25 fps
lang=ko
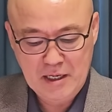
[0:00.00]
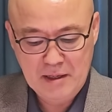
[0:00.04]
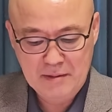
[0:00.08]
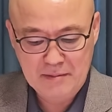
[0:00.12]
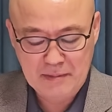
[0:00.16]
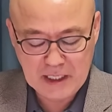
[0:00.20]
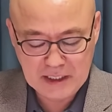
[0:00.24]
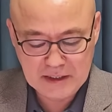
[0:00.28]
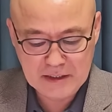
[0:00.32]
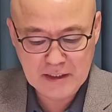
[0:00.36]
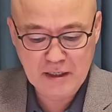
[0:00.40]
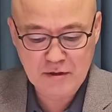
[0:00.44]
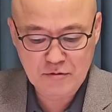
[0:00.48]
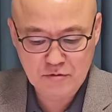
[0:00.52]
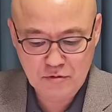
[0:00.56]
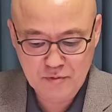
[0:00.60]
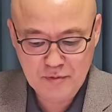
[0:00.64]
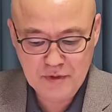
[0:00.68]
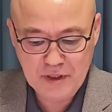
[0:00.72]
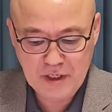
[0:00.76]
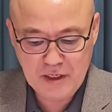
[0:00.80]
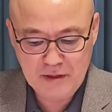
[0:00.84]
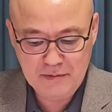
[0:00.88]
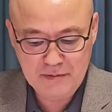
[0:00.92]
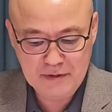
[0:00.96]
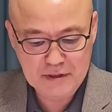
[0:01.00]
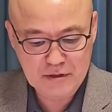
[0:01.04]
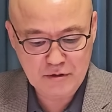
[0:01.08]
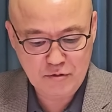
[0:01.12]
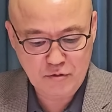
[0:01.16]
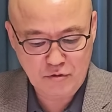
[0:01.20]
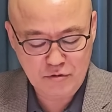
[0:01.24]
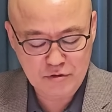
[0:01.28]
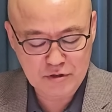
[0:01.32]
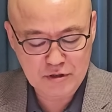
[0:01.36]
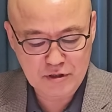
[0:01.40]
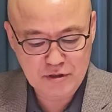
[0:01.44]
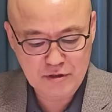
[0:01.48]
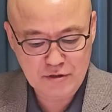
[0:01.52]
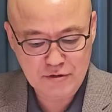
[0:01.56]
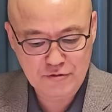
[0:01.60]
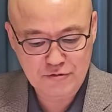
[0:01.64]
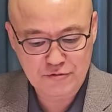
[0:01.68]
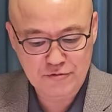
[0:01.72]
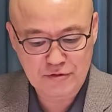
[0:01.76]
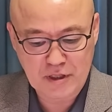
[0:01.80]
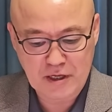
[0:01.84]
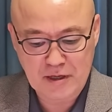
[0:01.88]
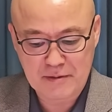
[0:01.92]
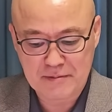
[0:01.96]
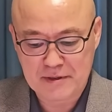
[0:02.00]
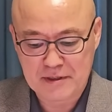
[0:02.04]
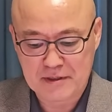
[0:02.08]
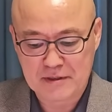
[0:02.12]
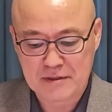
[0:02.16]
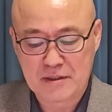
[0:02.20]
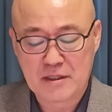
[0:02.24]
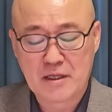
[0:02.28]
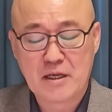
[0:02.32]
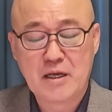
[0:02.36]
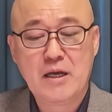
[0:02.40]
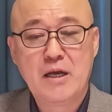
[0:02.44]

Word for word: 만약 국민의힘에서 공천을 준다면